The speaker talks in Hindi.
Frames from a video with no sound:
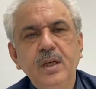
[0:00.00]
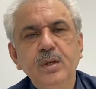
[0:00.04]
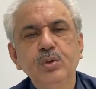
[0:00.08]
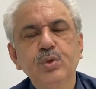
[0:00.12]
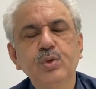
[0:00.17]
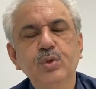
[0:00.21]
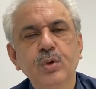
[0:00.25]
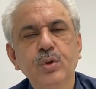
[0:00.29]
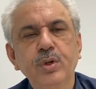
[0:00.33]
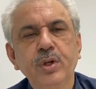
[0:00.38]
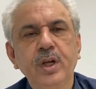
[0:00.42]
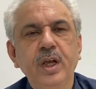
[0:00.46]
था
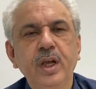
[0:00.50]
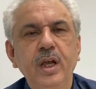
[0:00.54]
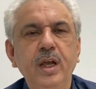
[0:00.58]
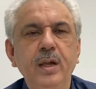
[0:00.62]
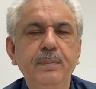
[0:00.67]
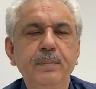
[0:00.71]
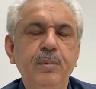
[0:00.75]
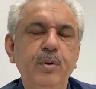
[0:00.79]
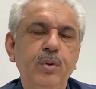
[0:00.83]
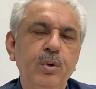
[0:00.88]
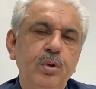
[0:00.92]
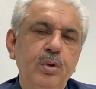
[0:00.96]
उसको
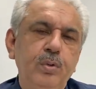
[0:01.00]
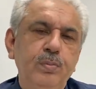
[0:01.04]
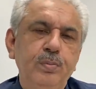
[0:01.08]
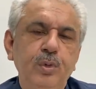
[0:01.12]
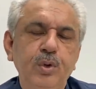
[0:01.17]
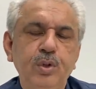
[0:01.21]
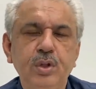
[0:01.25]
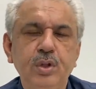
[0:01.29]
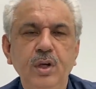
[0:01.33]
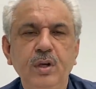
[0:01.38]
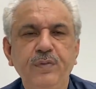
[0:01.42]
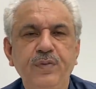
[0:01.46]
नैब और
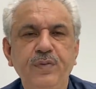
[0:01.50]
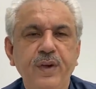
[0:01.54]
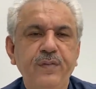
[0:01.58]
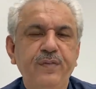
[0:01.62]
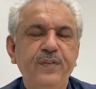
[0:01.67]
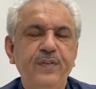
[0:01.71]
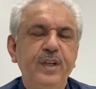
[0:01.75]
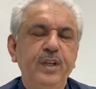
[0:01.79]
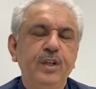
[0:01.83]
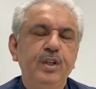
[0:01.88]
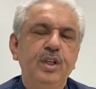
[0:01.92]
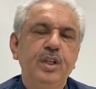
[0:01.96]
मुख्तलिफ
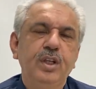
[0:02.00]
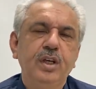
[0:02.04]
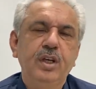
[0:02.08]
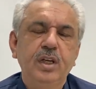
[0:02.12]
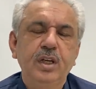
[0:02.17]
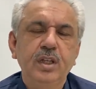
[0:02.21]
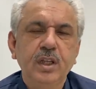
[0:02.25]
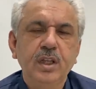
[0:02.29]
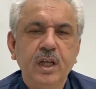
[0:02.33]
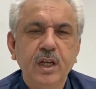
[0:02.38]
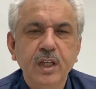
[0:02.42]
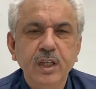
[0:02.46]
एफ आई
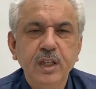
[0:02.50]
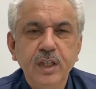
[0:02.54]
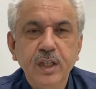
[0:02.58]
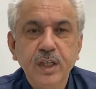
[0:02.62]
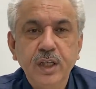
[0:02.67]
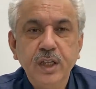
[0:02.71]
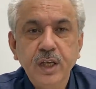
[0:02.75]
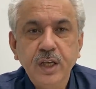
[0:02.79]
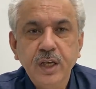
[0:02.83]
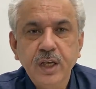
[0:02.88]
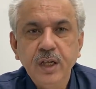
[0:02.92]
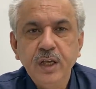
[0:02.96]
दिगर अदारे
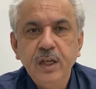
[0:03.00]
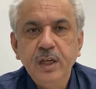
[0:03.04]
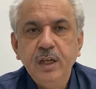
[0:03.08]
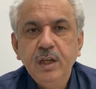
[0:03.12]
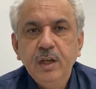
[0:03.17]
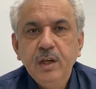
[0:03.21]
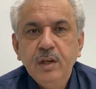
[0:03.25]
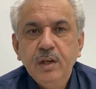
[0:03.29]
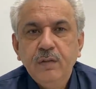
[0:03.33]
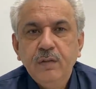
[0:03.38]
देखेंगे